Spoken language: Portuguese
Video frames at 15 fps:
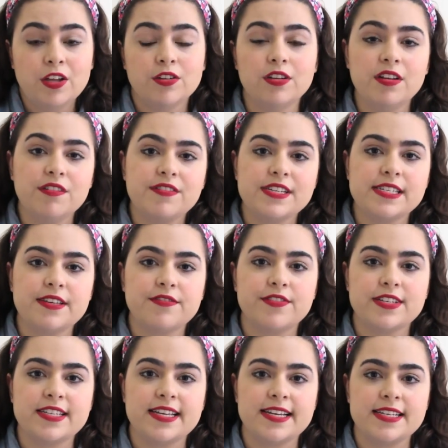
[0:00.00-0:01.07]
Toda vez que
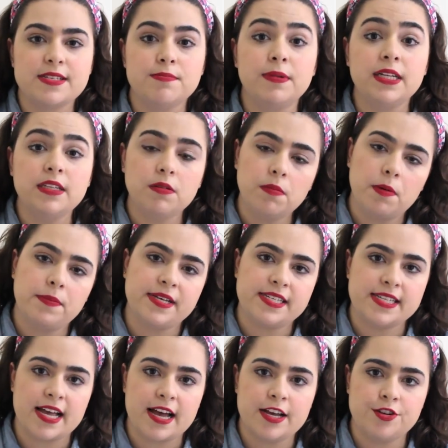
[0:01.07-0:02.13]
vocês mandam uma
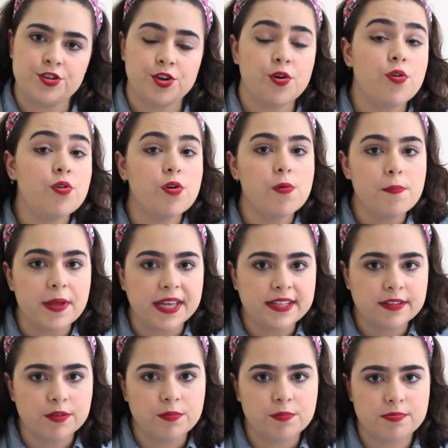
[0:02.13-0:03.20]
mensagem ou
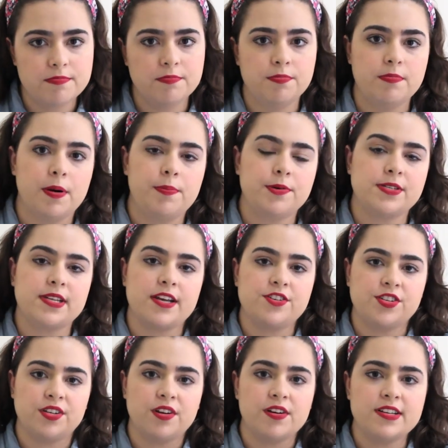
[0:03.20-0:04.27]
comentam uma
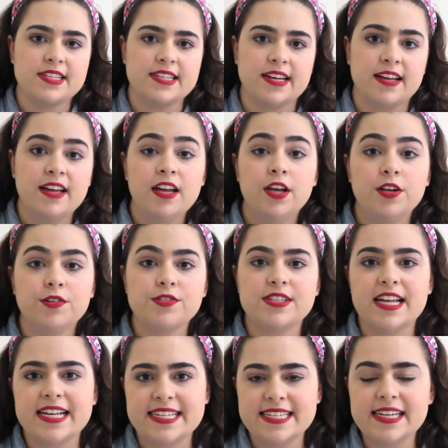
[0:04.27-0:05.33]
postagem nossa, nos
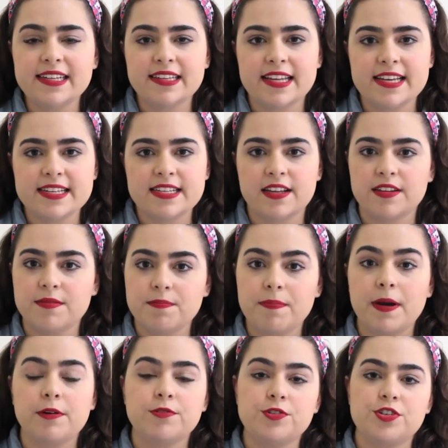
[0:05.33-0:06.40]
dá certeza
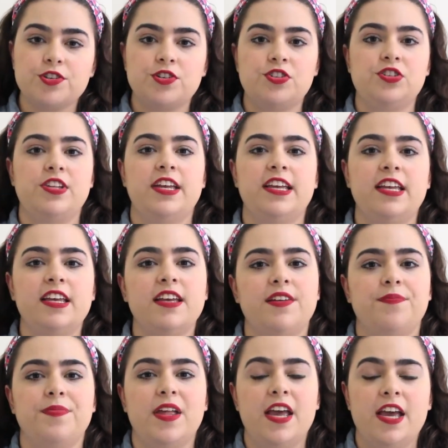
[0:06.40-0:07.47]
para onde a gente tem que
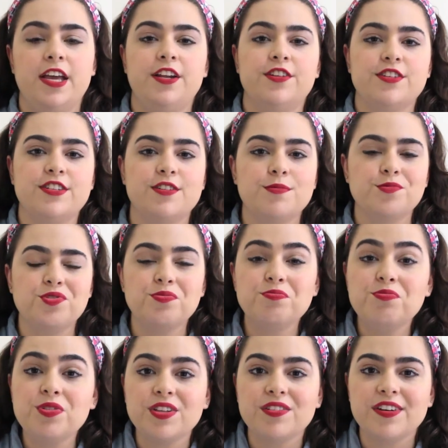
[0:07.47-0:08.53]
ir e nós somos
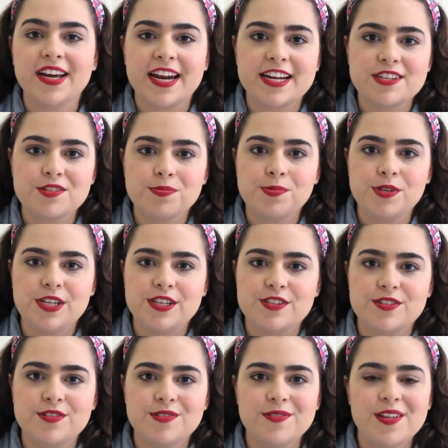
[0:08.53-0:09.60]
muito gratos por
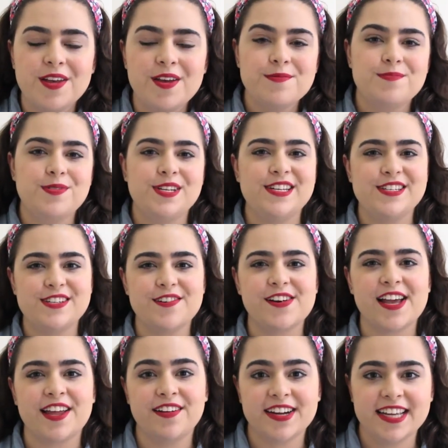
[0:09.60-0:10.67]
isso. Por isso eu
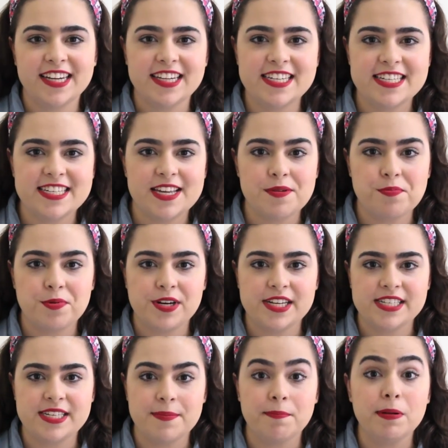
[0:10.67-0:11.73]
quero agradecer por
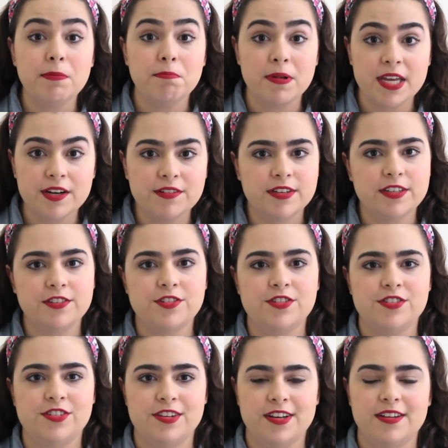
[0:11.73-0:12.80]
esse primeiro ano
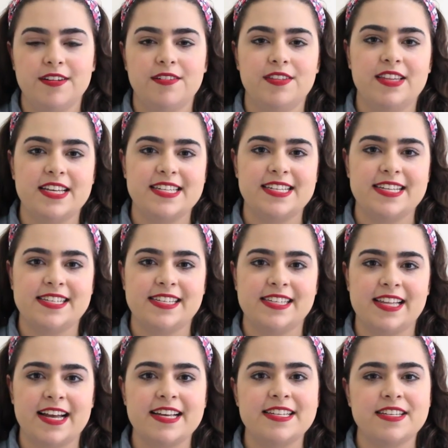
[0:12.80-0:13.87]
de testes e
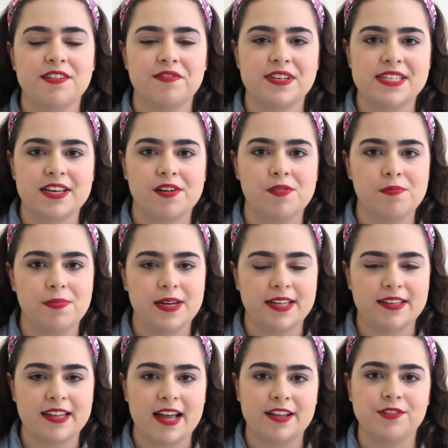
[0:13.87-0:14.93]
Tais, que vai ser
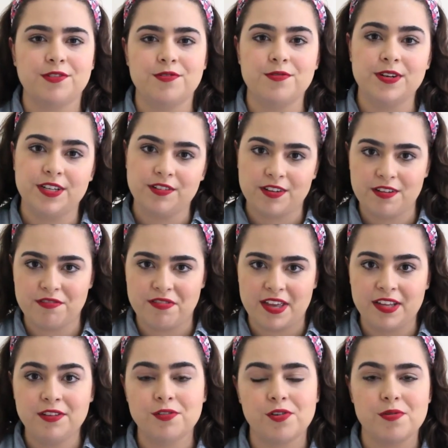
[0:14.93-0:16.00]
completado o ano que
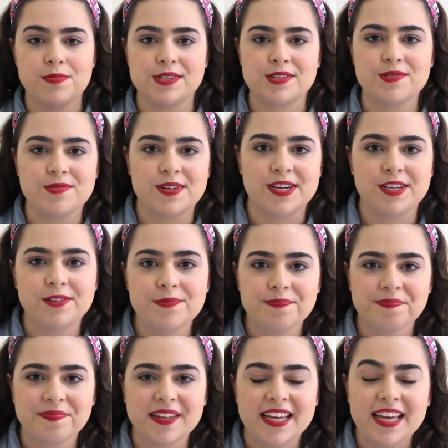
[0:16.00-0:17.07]
vem, no começo do ano.
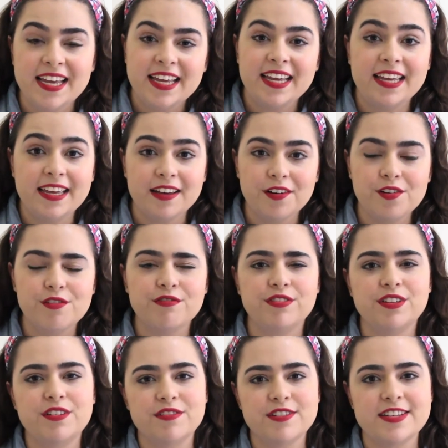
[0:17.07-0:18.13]
E
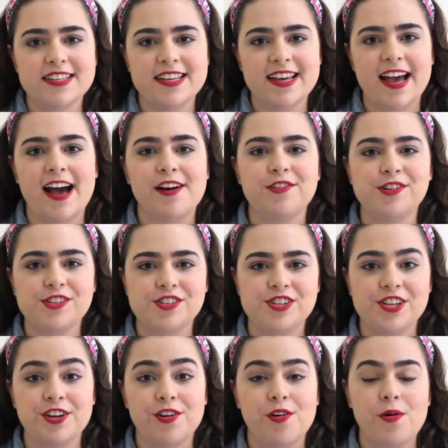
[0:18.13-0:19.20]
convido você a
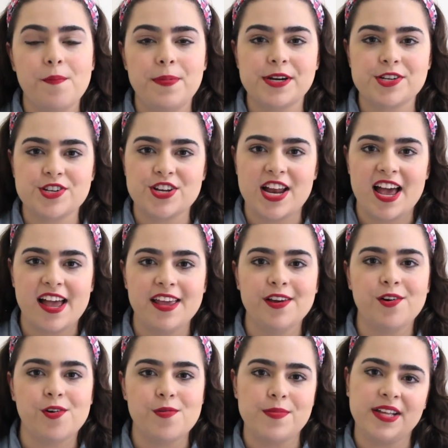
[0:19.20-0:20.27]
curtir, compartilhar e
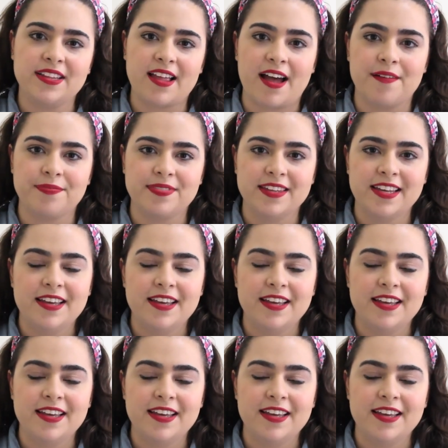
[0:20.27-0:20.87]
comentar.